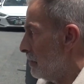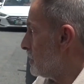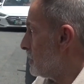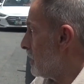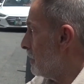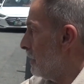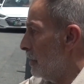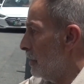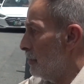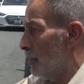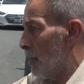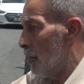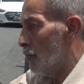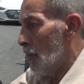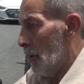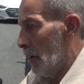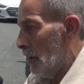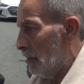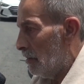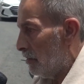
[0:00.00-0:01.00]
اسحب حالي
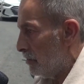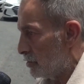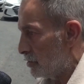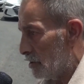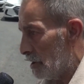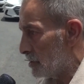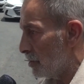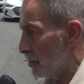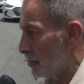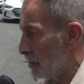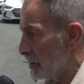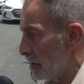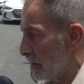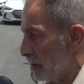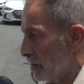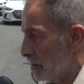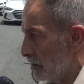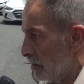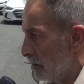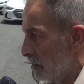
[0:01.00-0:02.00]
بروح مش هسوي
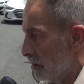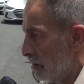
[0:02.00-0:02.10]
يعني